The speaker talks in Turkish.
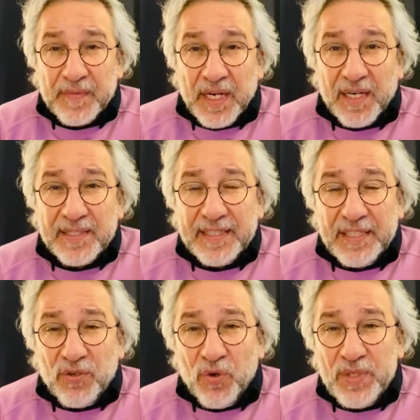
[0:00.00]
Artık
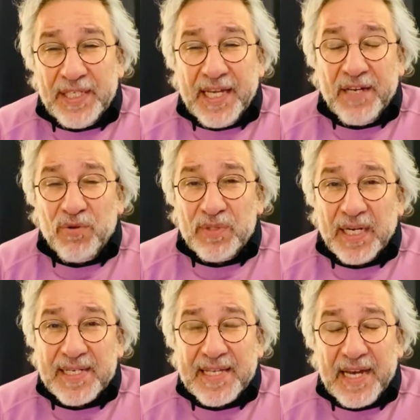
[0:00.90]
12 Eylül'de
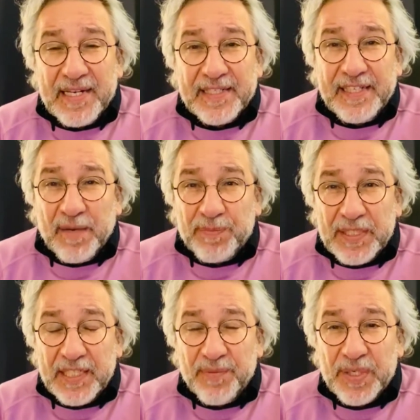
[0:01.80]
askerlerin yaptığı
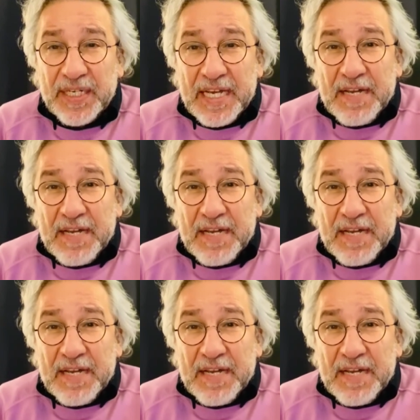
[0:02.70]
gibi